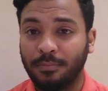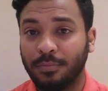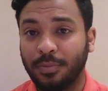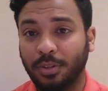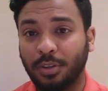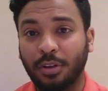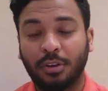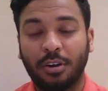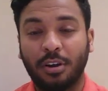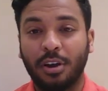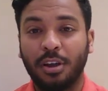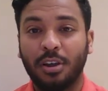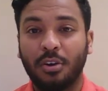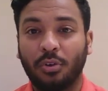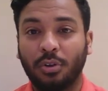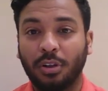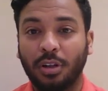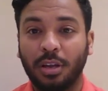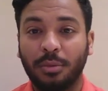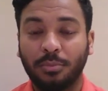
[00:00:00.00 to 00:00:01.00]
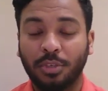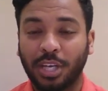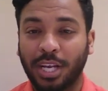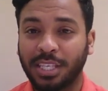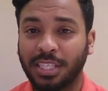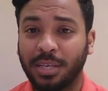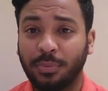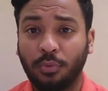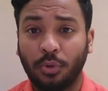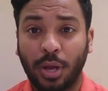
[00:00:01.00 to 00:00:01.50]
بتلقائيه والله مش
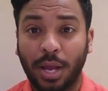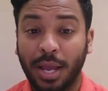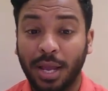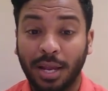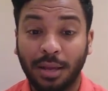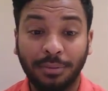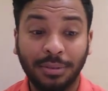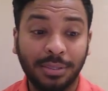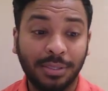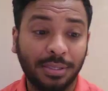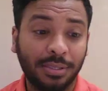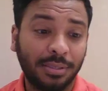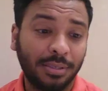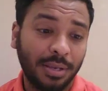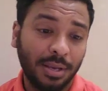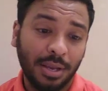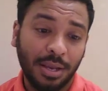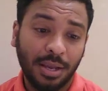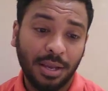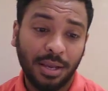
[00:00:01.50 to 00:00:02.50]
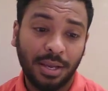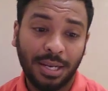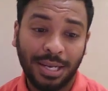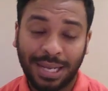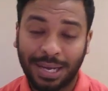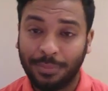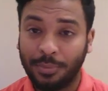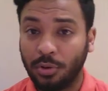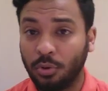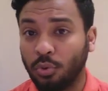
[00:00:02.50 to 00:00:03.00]
حاسب له حاجه بس
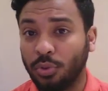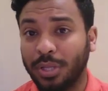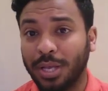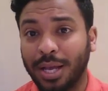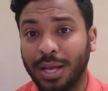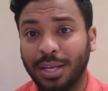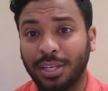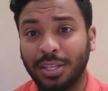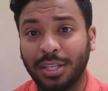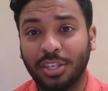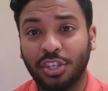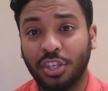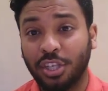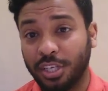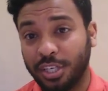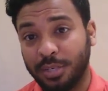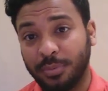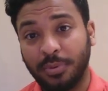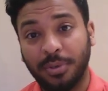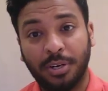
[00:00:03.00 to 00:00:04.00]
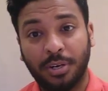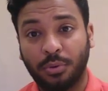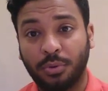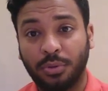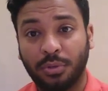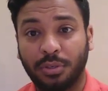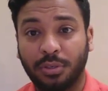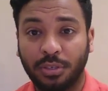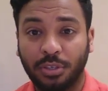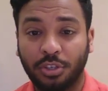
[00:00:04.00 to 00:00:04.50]
اللي عملوه ده ده شيء كبير قوي
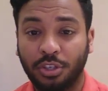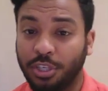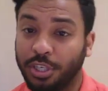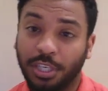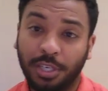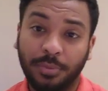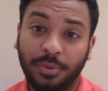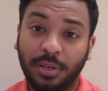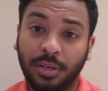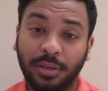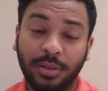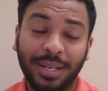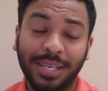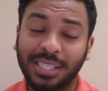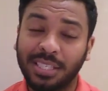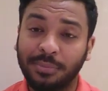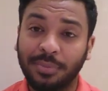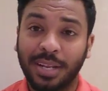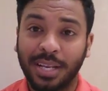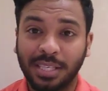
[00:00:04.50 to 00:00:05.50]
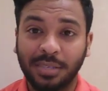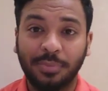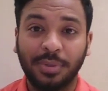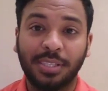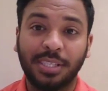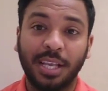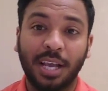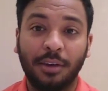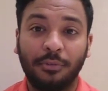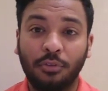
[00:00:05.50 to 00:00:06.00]
شيء كبير لازم لازم
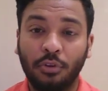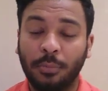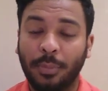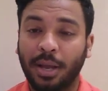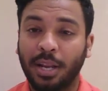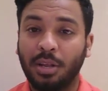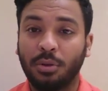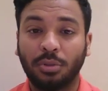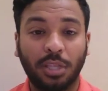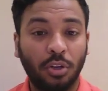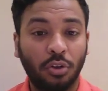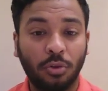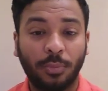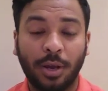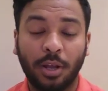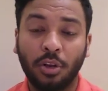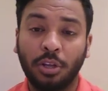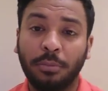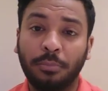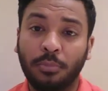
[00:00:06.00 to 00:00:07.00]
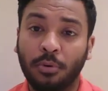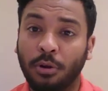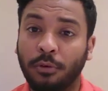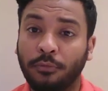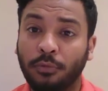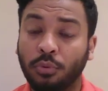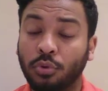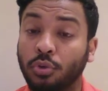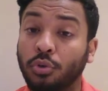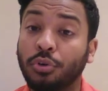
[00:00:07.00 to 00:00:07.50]
يتسقف لهم عليه ويتقال لهم عليه
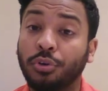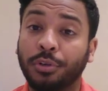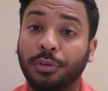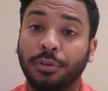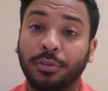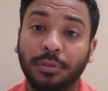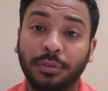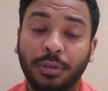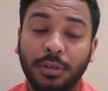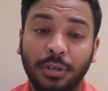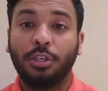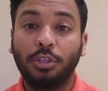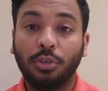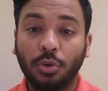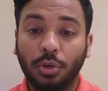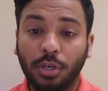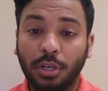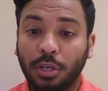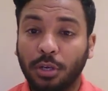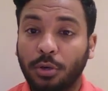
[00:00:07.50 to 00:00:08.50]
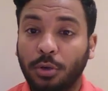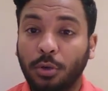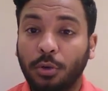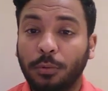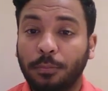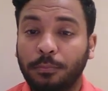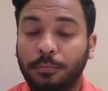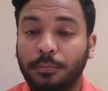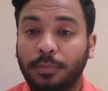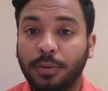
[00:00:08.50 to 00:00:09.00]
برافو وشكرا يورجن
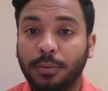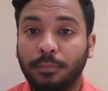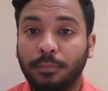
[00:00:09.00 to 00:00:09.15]
كلوب